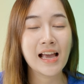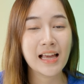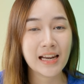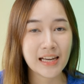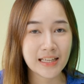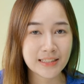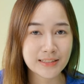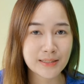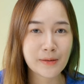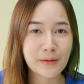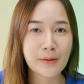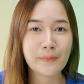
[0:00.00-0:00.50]

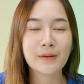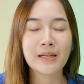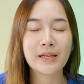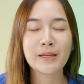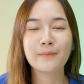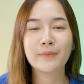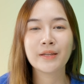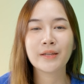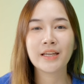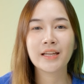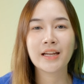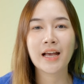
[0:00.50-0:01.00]
และสำหรับคลิ
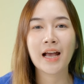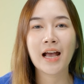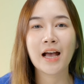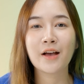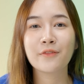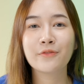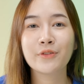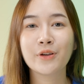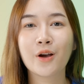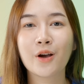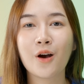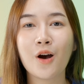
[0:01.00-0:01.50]
ปนี้นะคะ
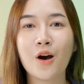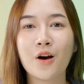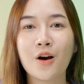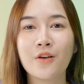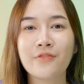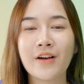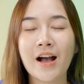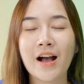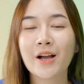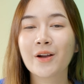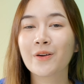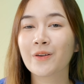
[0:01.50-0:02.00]
ฟิวก็ขอ
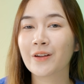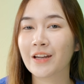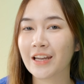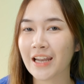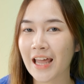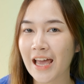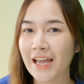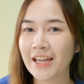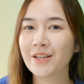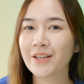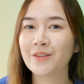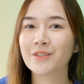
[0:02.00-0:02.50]
ฝากกด
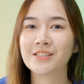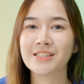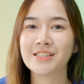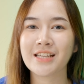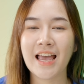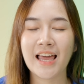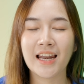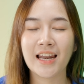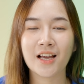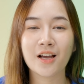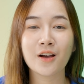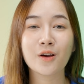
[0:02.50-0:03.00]
ไลค์กดแช
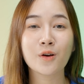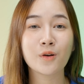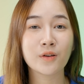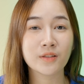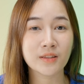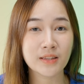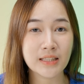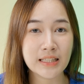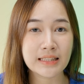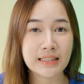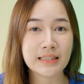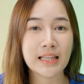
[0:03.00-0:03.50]
ร์แล้วก็กด
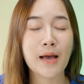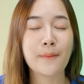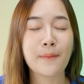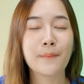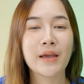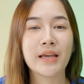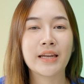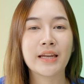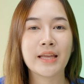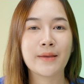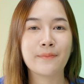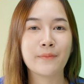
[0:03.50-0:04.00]
ติดตาม
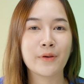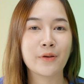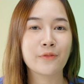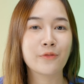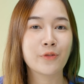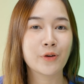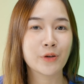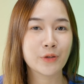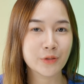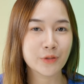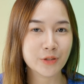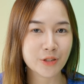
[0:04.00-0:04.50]
เพจ MM
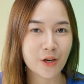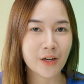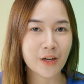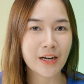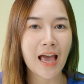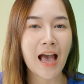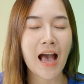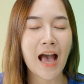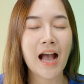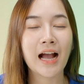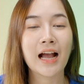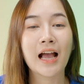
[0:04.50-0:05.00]
Phone ทุกช่อง
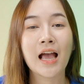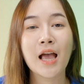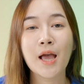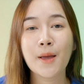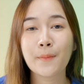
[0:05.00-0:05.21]
ทาง